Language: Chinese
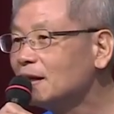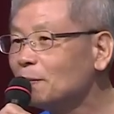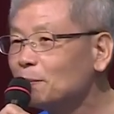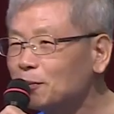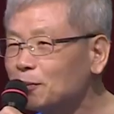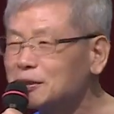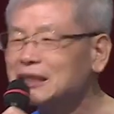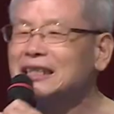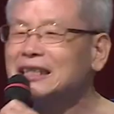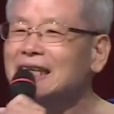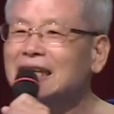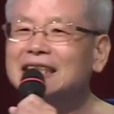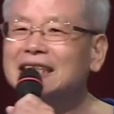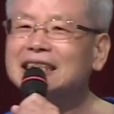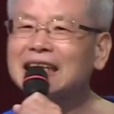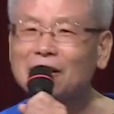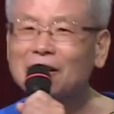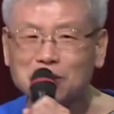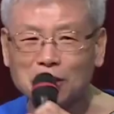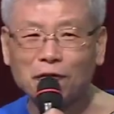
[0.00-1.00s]
不是一
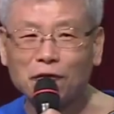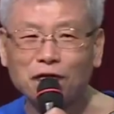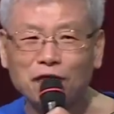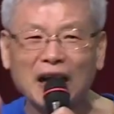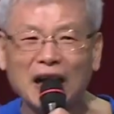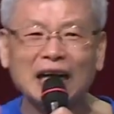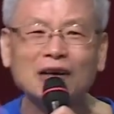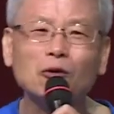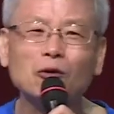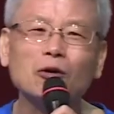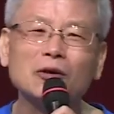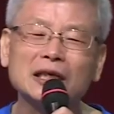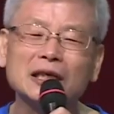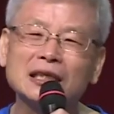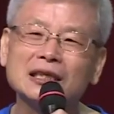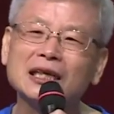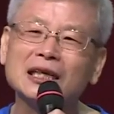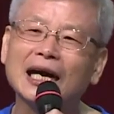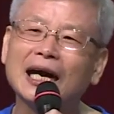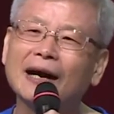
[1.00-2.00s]
招就放过
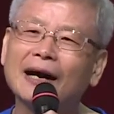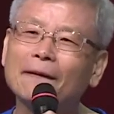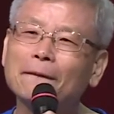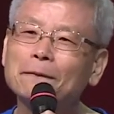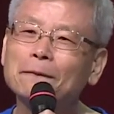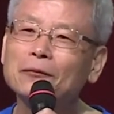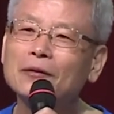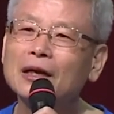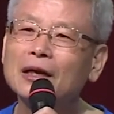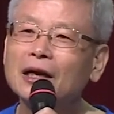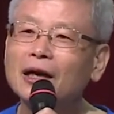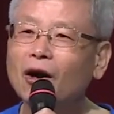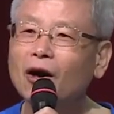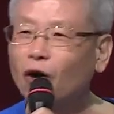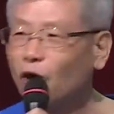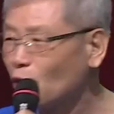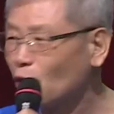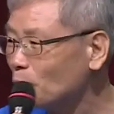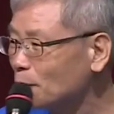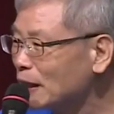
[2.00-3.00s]
你的，
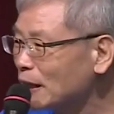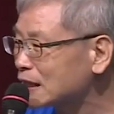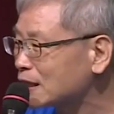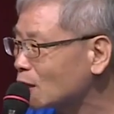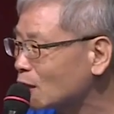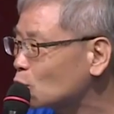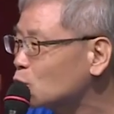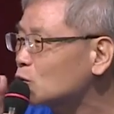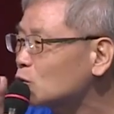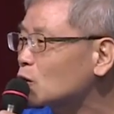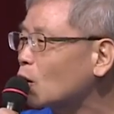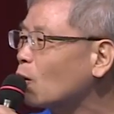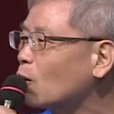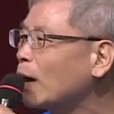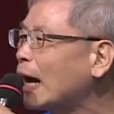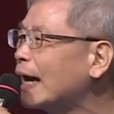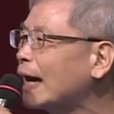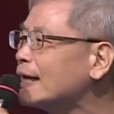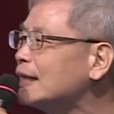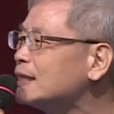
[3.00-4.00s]
后面的苦头
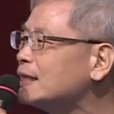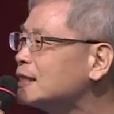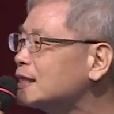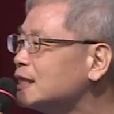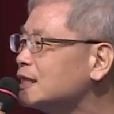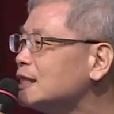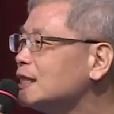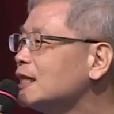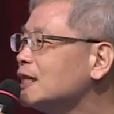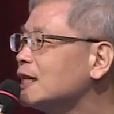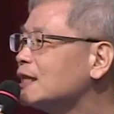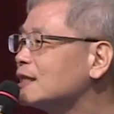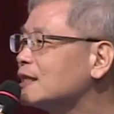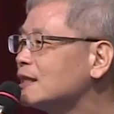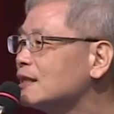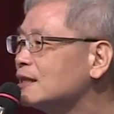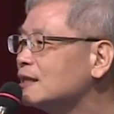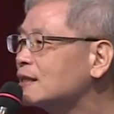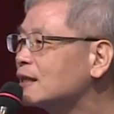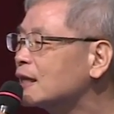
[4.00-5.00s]
还一系列
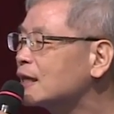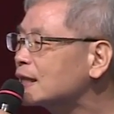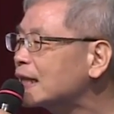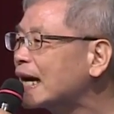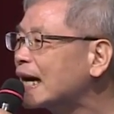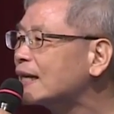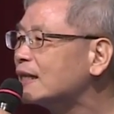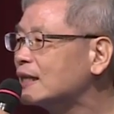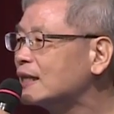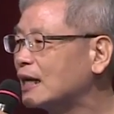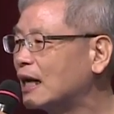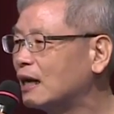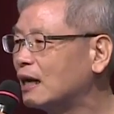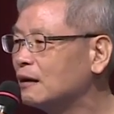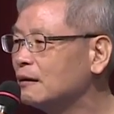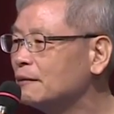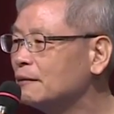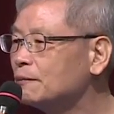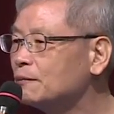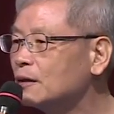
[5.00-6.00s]
的等待你啊！
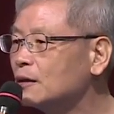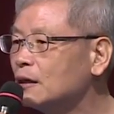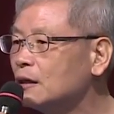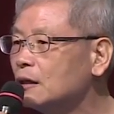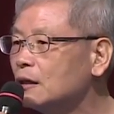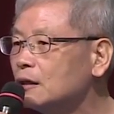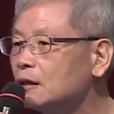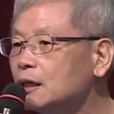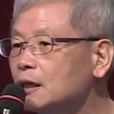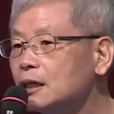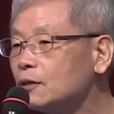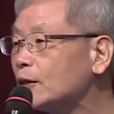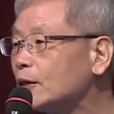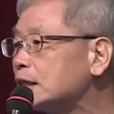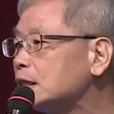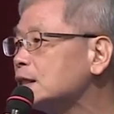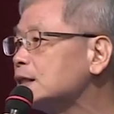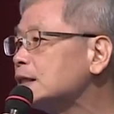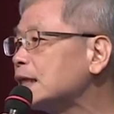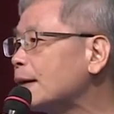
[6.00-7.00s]
你以为
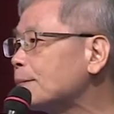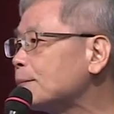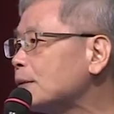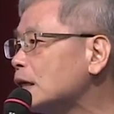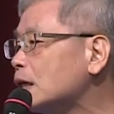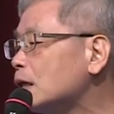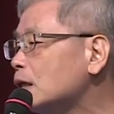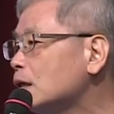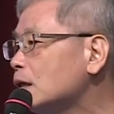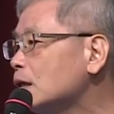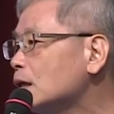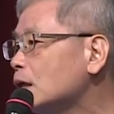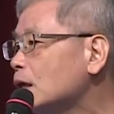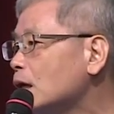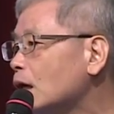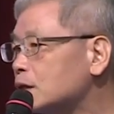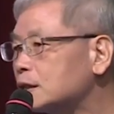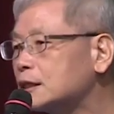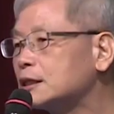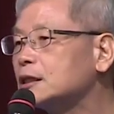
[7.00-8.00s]
心脏病，
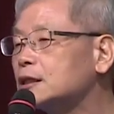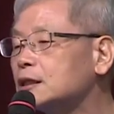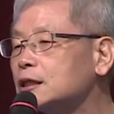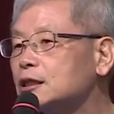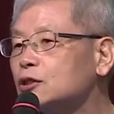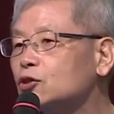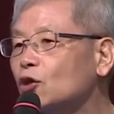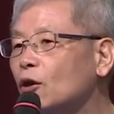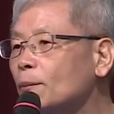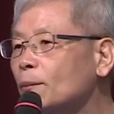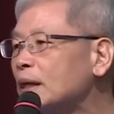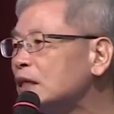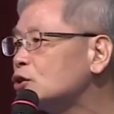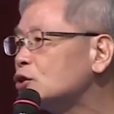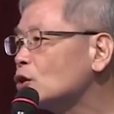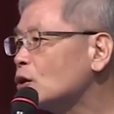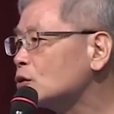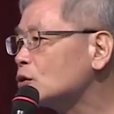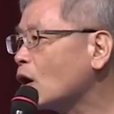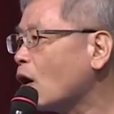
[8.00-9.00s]
哦胸闷
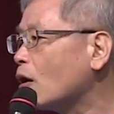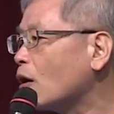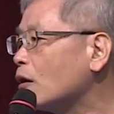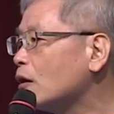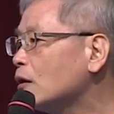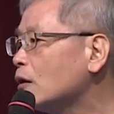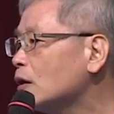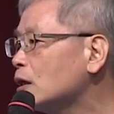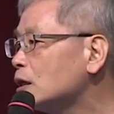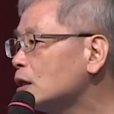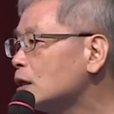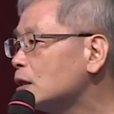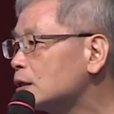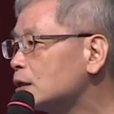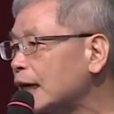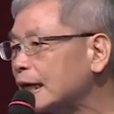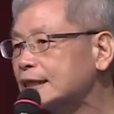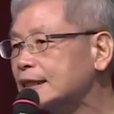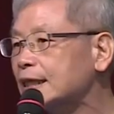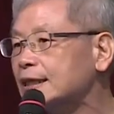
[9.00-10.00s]
胸痛，
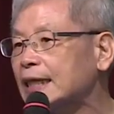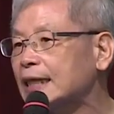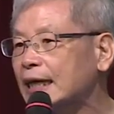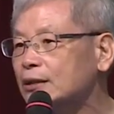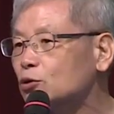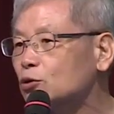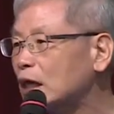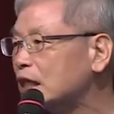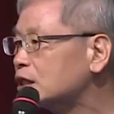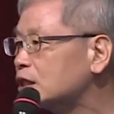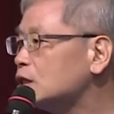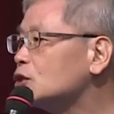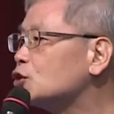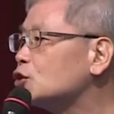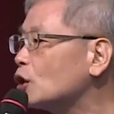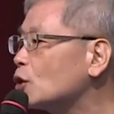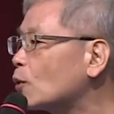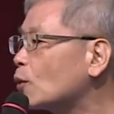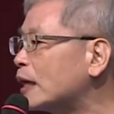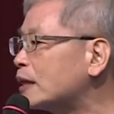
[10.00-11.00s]
他检查出来心
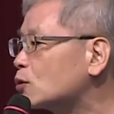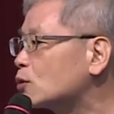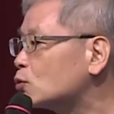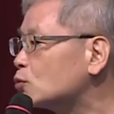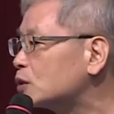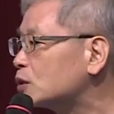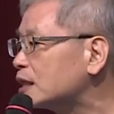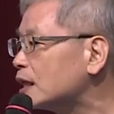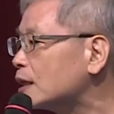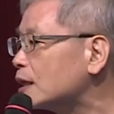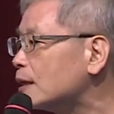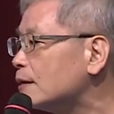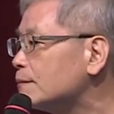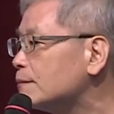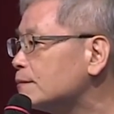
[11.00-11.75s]
血管堵塞了，